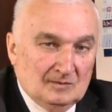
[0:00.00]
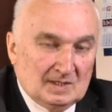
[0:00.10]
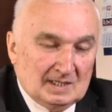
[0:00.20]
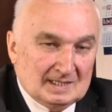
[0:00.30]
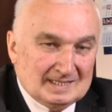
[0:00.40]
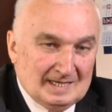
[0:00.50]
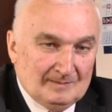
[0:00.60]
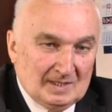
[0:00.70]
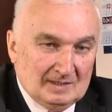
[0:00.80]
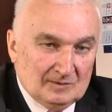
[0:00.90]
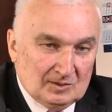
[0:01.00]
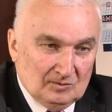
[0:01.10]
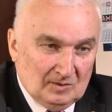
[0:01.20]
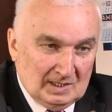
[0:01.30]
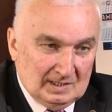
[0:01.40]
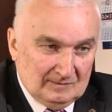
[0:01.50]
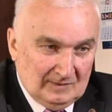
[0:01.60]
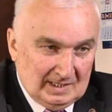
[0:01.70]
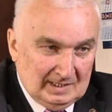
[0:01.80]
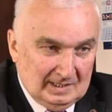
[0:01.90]
вот это самое высокое
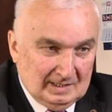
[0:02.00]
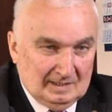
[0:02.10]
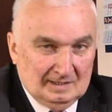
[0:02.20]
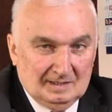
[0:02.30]
звание,